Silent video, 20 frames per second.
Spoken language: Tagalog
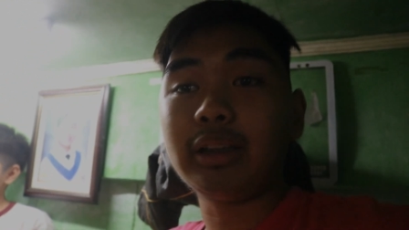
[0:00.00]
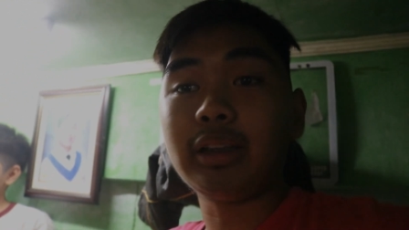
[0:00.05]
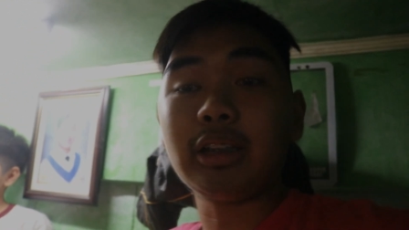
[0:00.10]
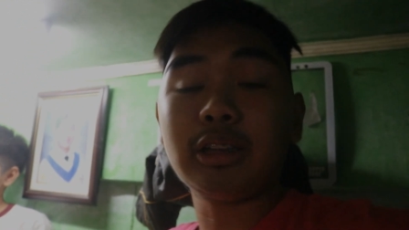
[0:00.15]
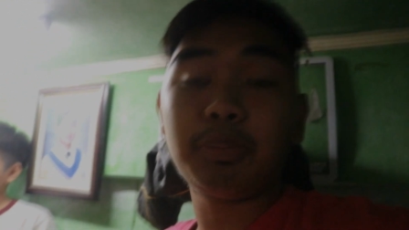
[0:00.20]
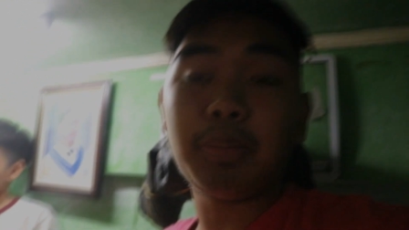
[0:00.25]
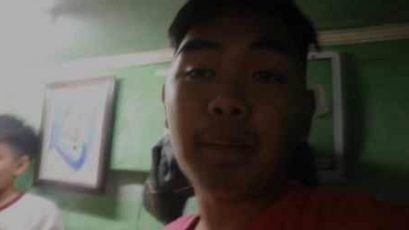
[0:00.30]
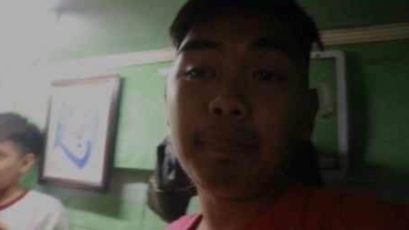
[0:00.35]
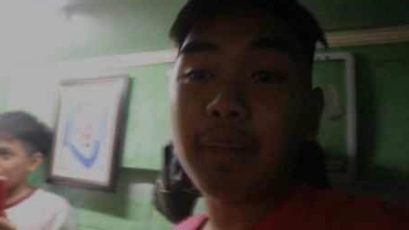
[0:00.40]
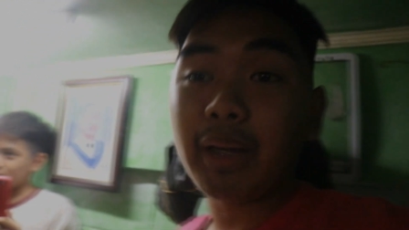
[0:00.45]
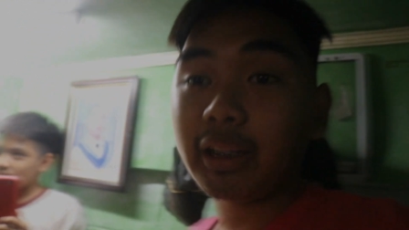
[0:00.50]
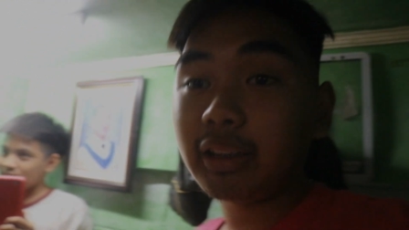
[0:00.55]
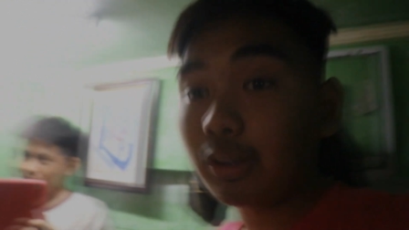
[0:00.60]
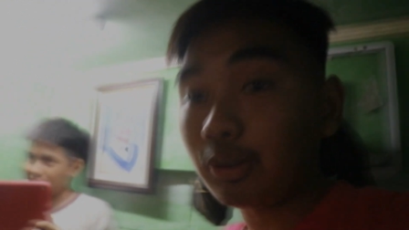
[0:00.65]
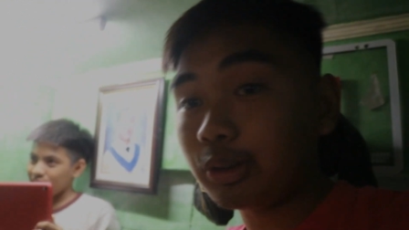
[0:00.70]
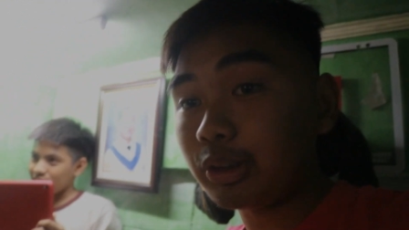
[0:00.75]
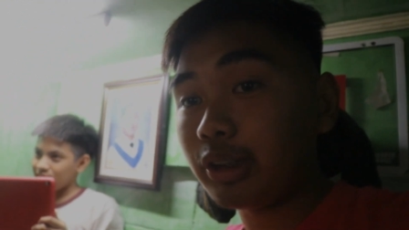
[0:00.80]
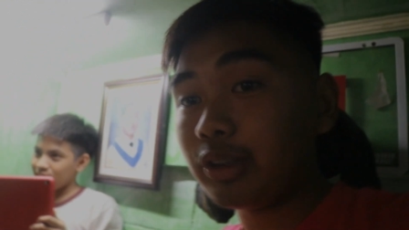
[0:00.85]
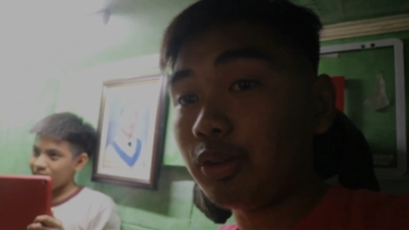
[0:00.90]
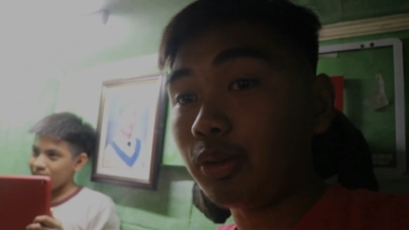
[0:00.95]
Tapos papakita
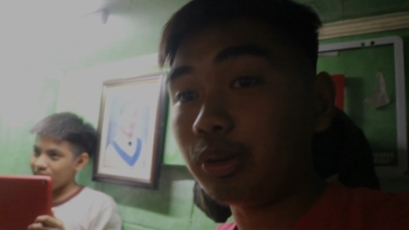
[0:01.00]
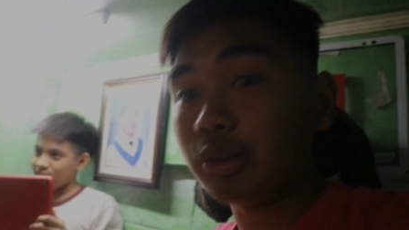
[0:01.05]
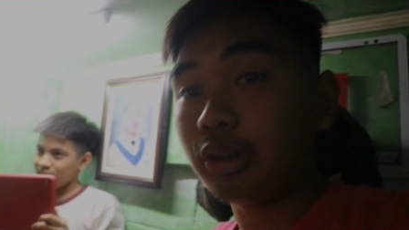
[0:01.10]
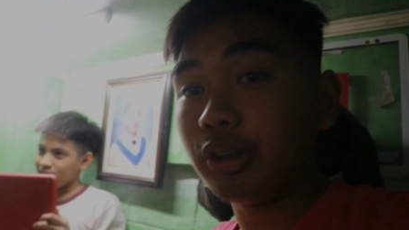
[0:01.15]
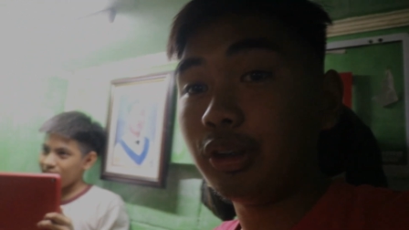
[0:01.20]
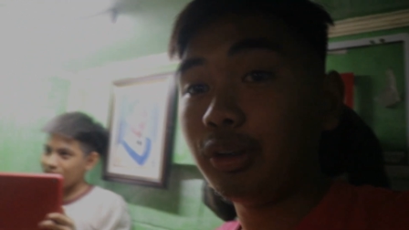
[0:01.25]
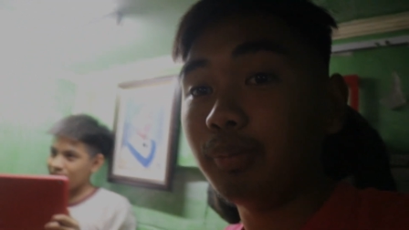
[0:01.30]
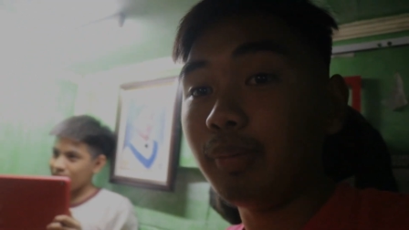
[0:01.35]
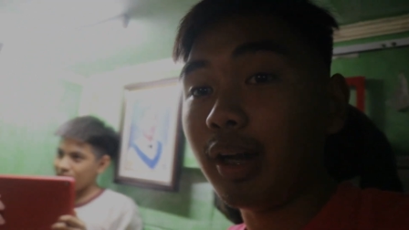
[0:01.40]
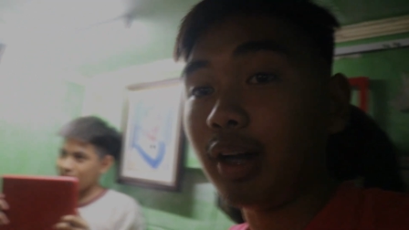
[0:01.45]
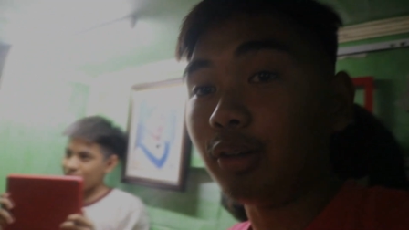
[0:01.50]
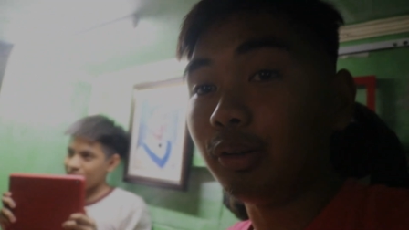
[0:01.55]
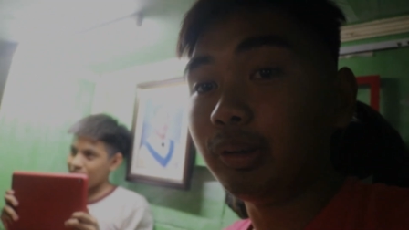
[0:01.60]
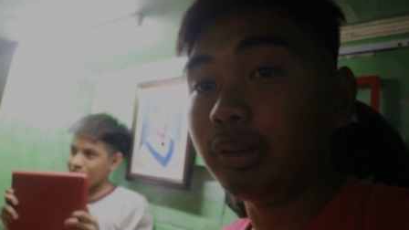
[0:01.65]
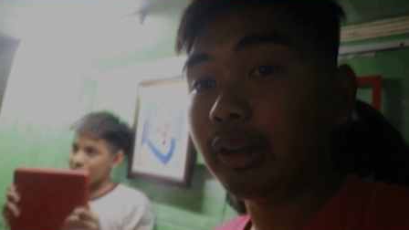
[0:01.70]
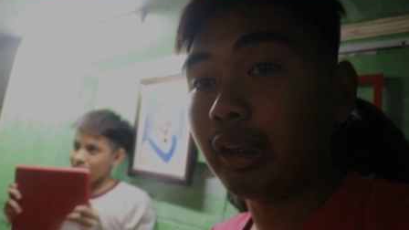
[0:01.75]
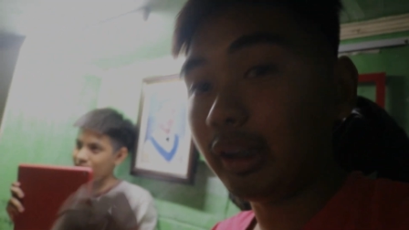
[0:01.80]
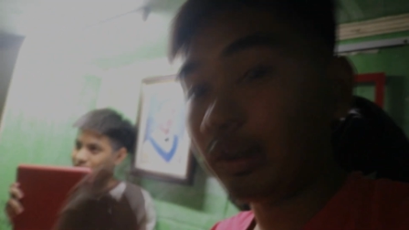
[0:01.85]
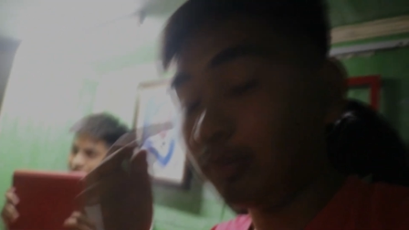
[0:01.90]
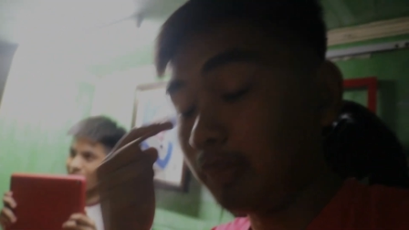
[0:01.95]
ko sa inyo kung sino yung mga,
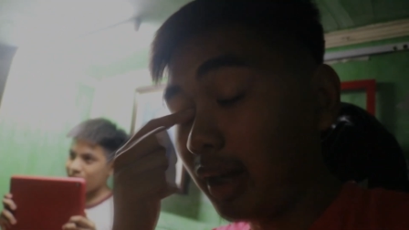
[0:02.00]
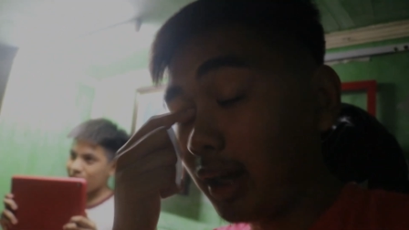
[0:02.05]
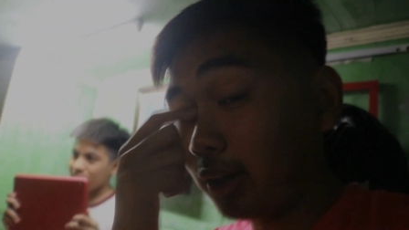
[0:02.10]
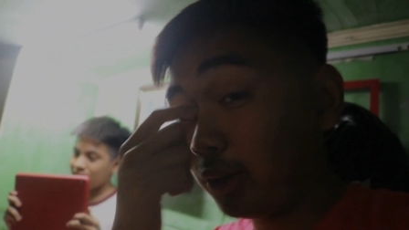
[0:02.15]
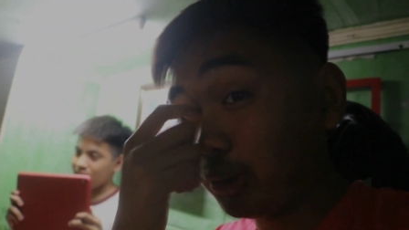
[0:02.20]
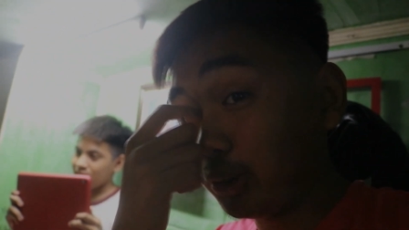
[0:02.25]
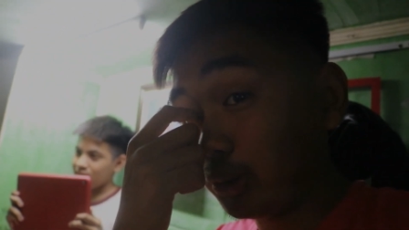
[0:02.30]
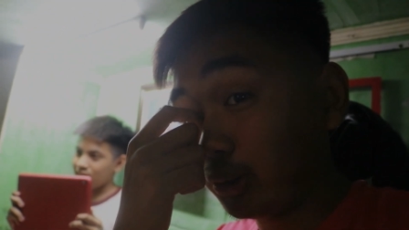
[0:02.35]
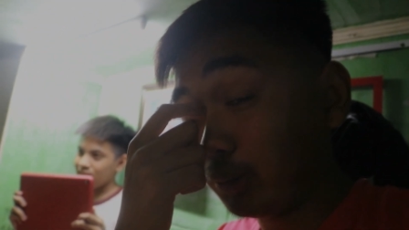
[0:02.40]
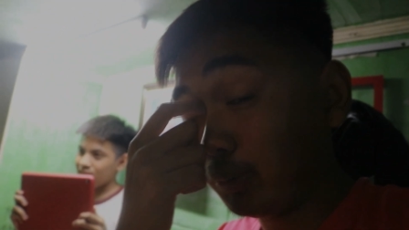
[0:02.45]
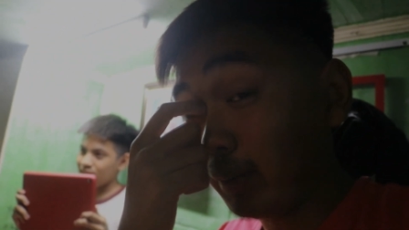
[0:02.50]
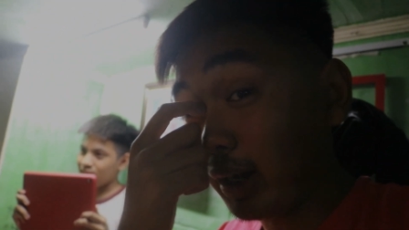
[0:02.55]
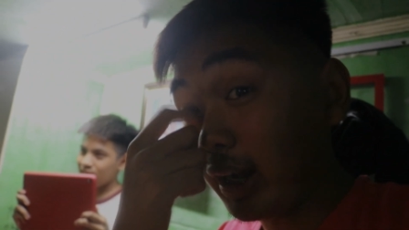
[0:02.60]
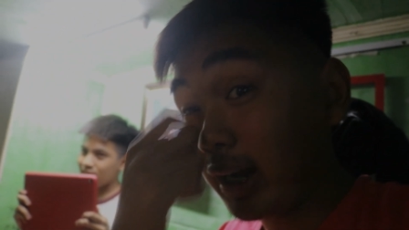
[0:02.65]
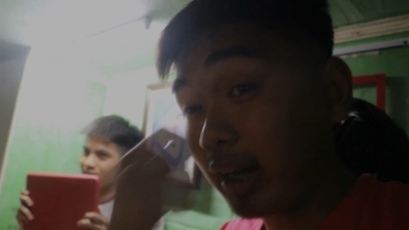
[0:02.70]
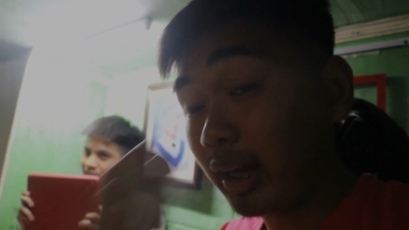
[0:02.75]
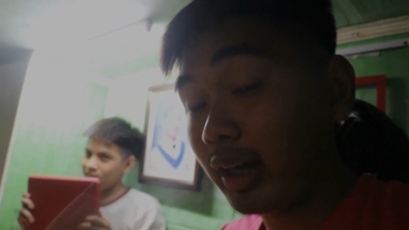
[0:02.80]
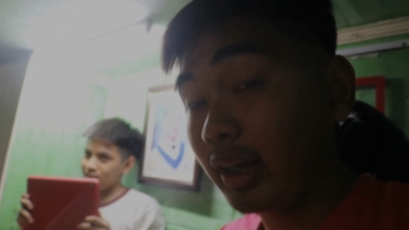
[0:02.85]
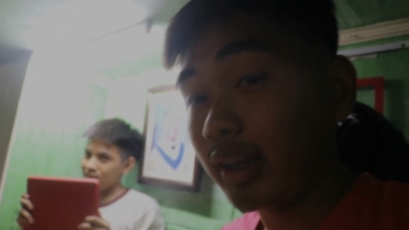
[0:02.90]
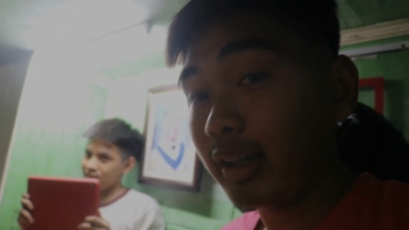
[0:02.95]
konti, mga,
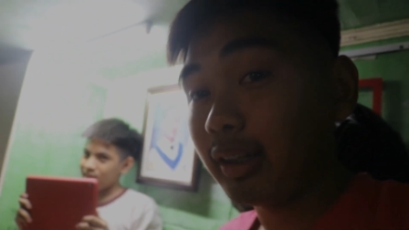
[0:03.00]
mga